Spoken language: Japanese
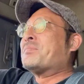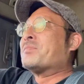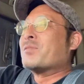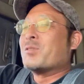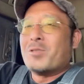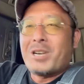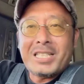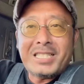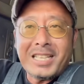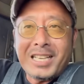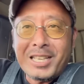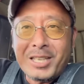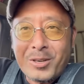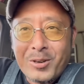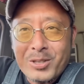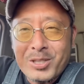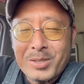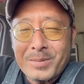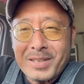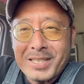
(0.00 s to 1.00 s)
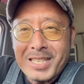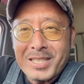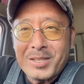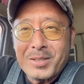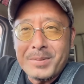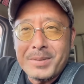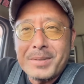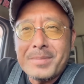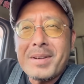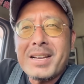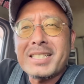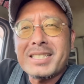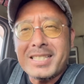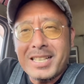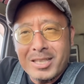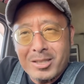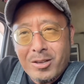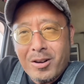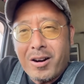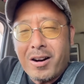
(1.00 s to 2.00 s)
わしが広島で積みまし
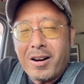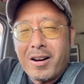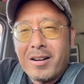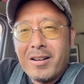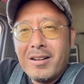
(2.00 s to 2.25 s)
たと。